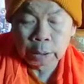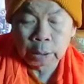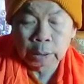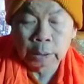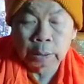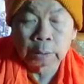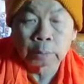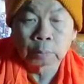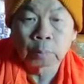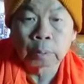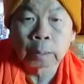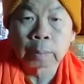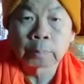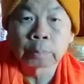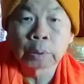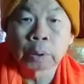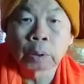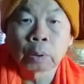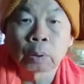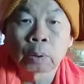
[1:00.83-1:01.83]
ใจความ
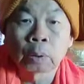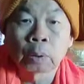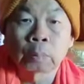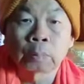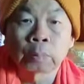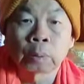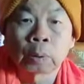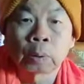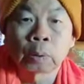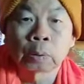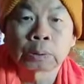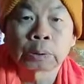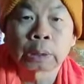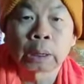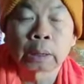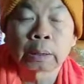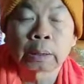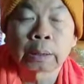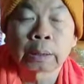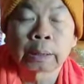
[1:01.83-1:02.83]
ย่อพอ
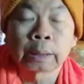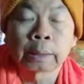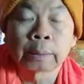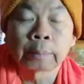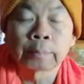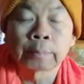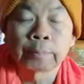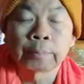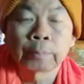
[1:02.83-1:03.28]
สังเขป